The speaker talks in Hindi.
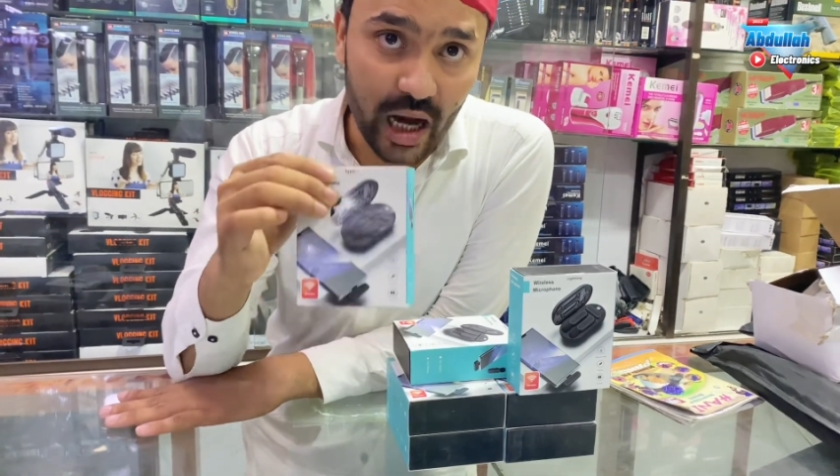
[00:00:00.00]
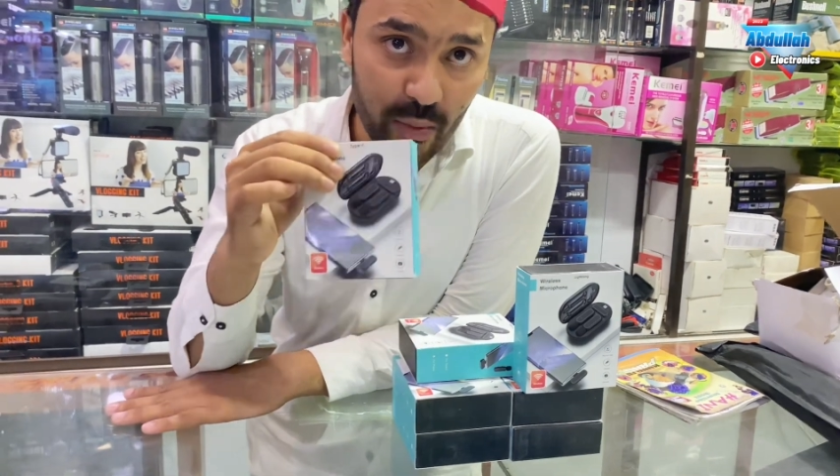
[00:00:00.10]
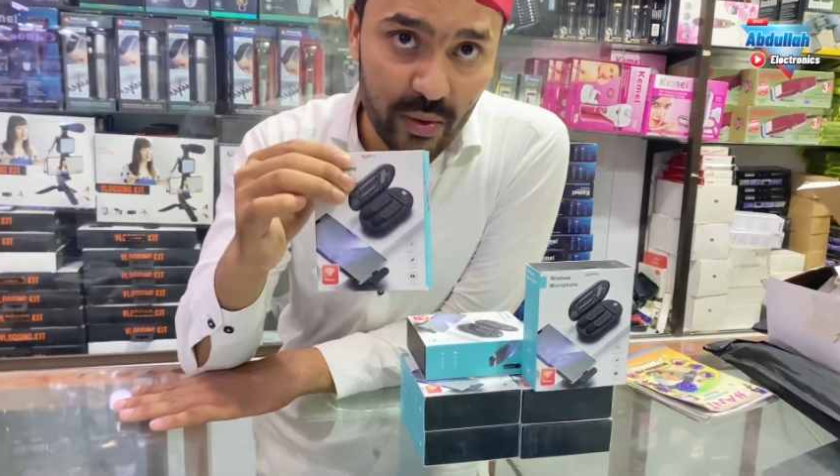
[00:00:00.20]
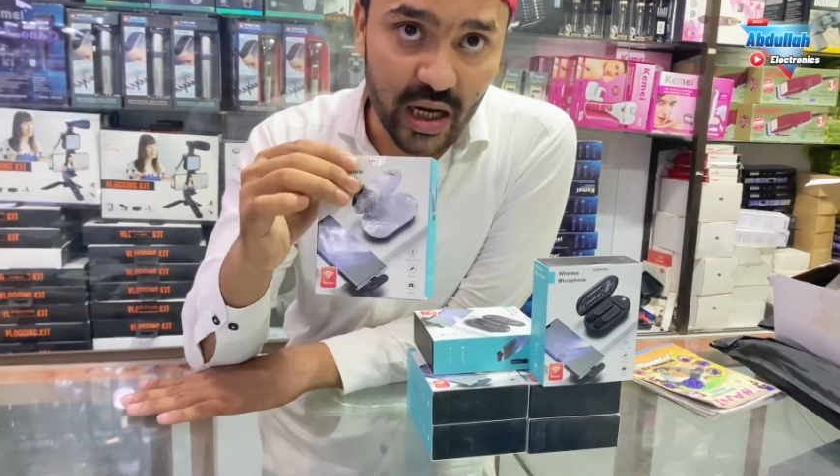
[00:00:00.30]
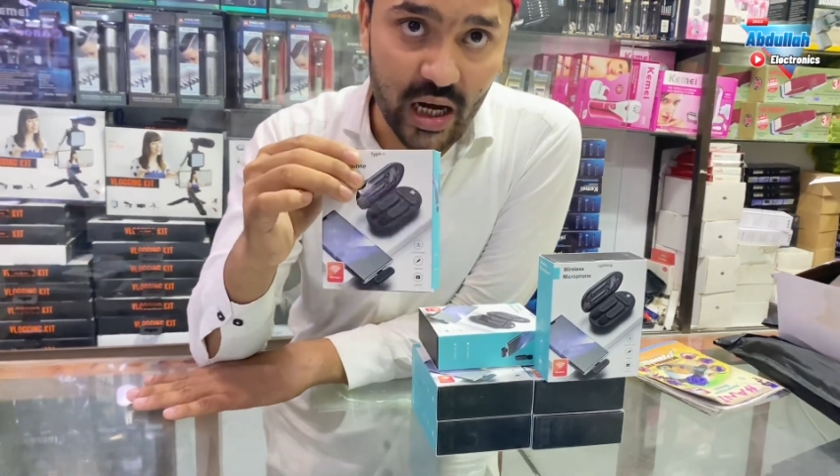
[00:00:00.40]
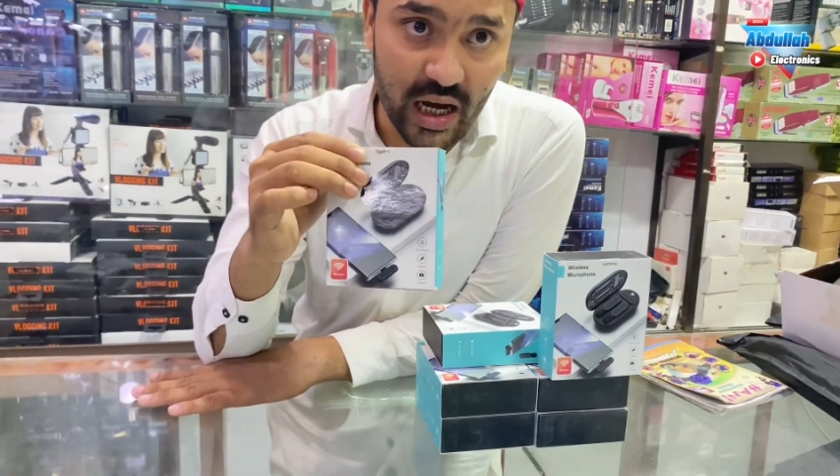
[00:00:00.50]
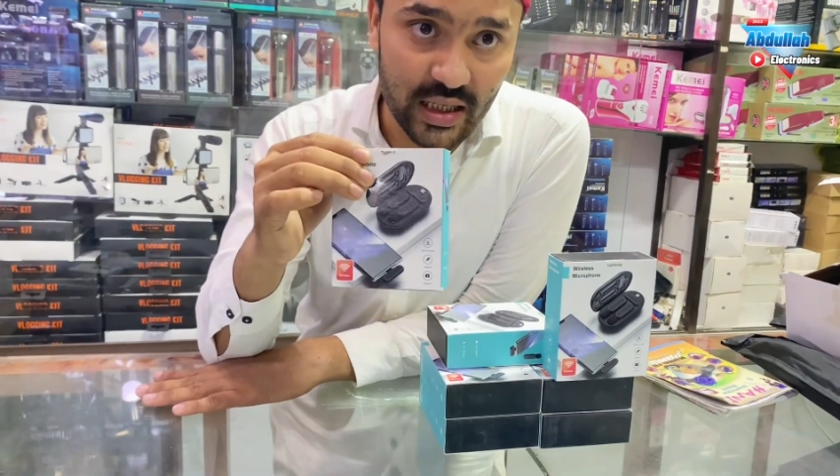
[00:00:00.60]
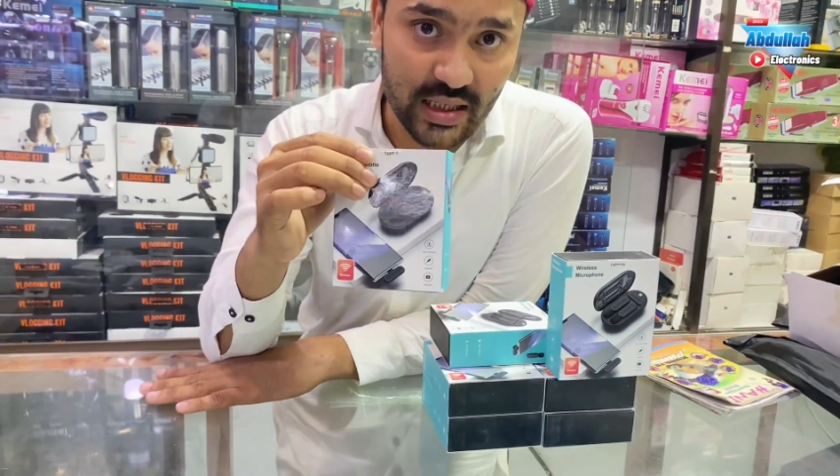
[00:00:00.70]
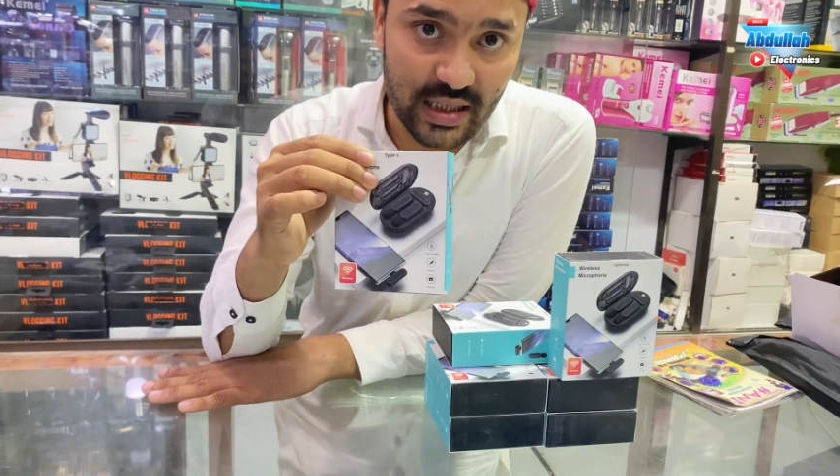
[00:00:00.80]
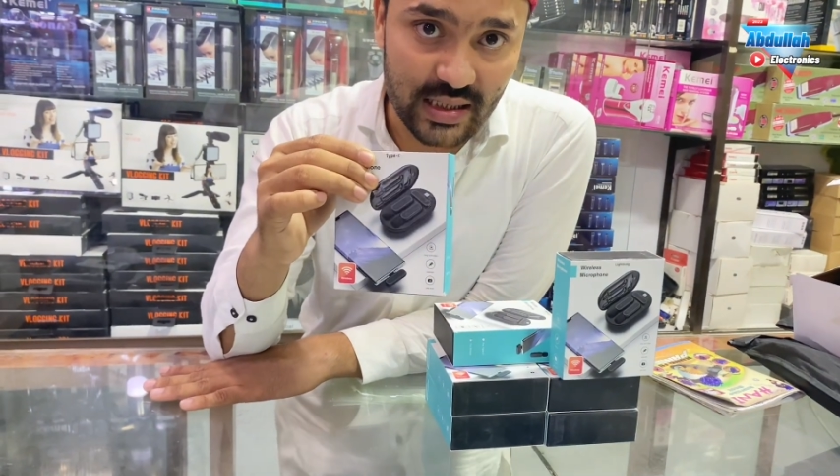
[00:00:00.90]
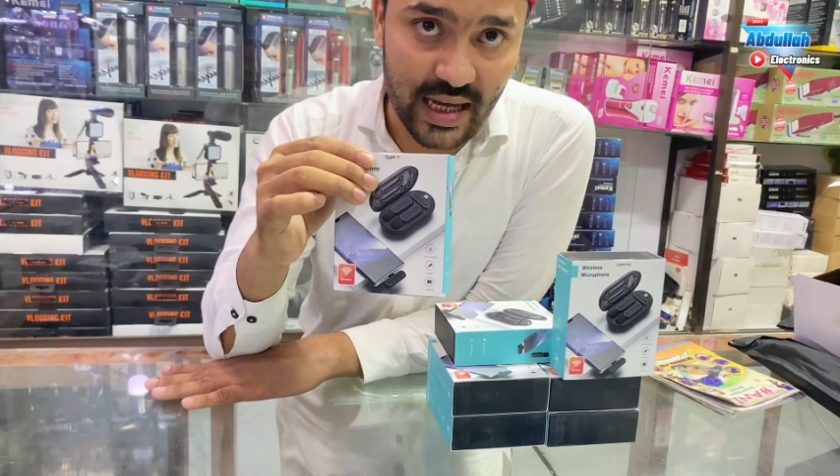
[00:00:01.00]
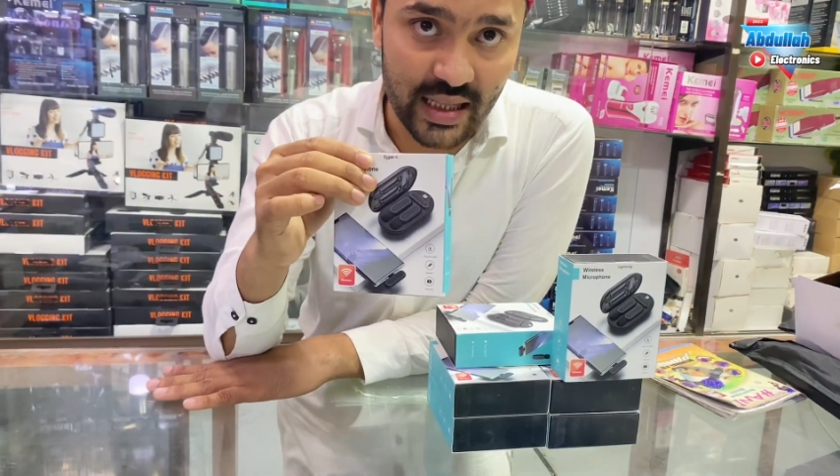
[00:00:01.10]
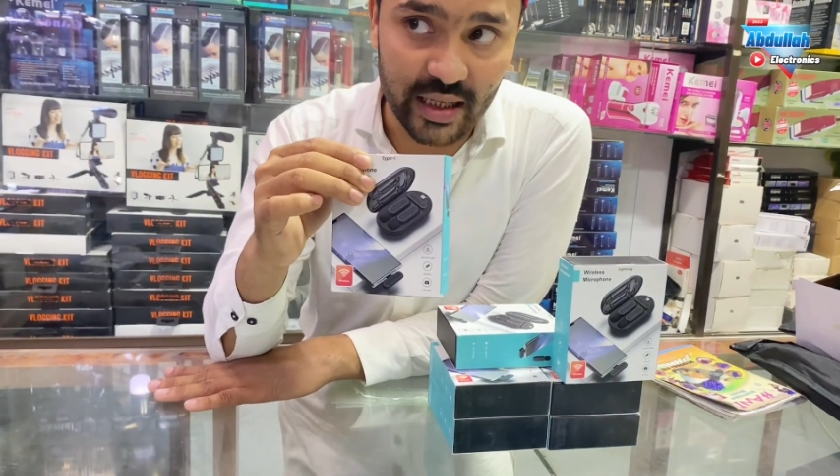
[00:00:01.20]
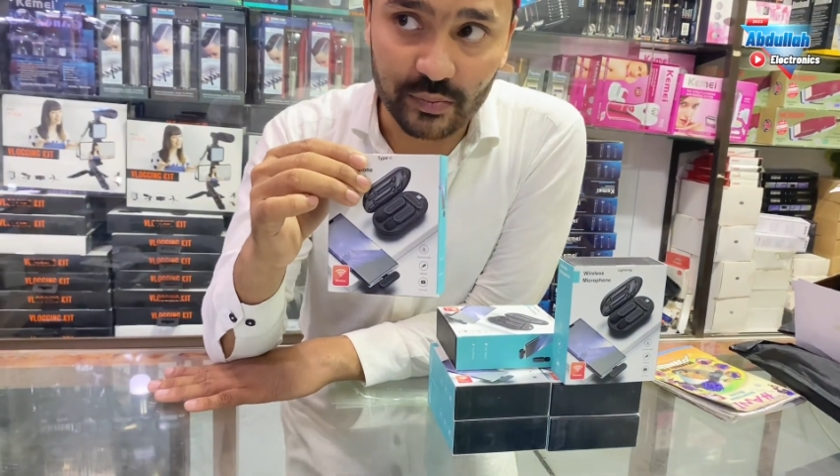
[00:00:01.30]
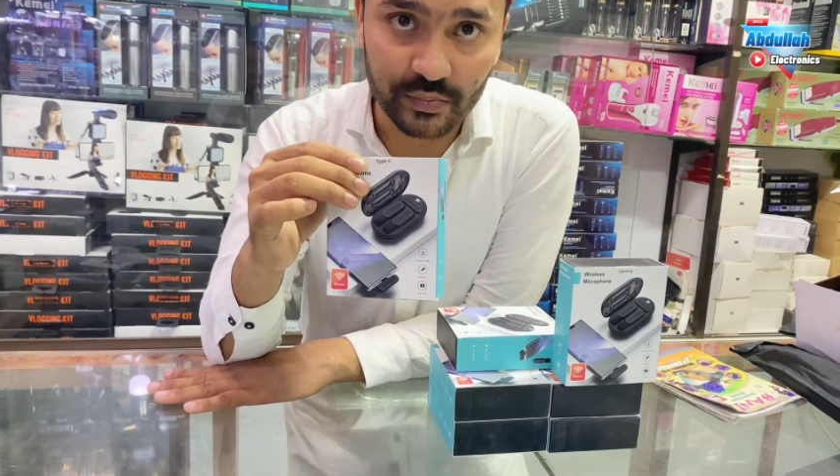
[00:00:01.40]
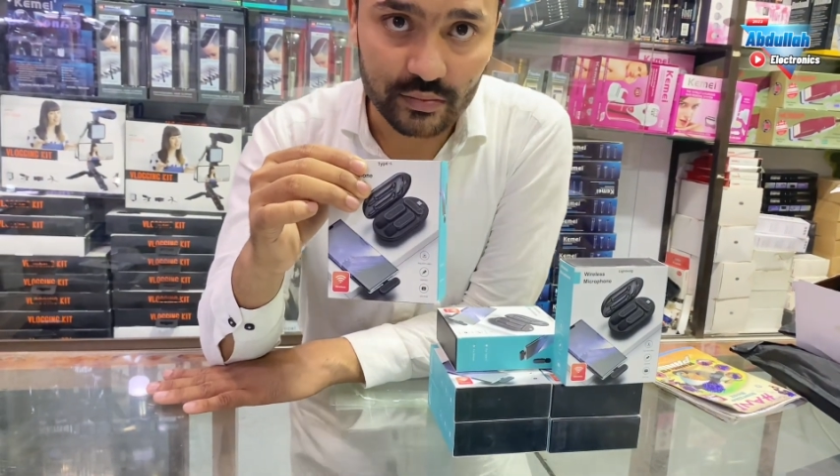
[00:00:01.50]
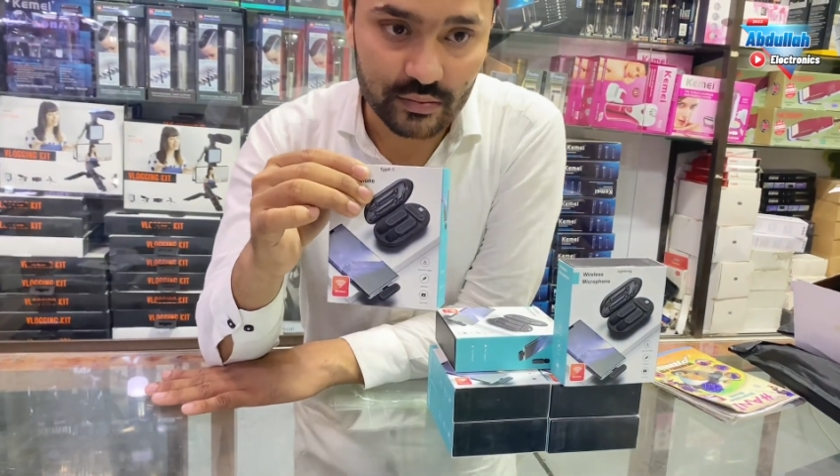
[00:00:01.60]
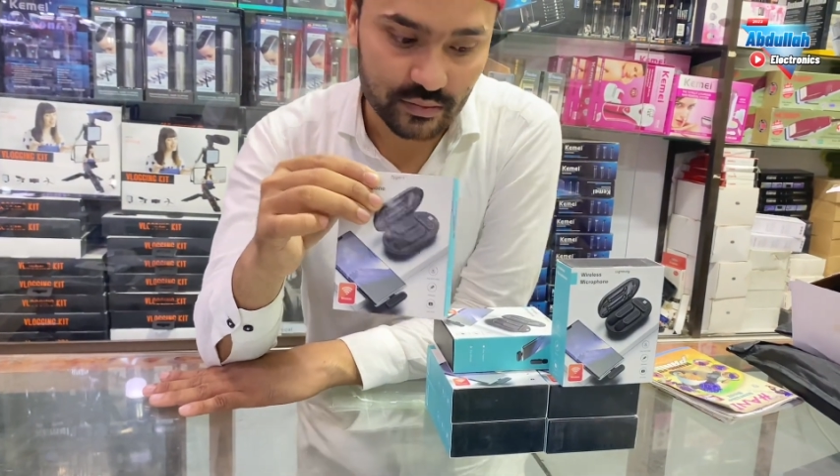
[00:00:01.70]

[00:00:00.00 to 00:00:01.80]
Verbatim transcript: टाइम भी ज़्यादा है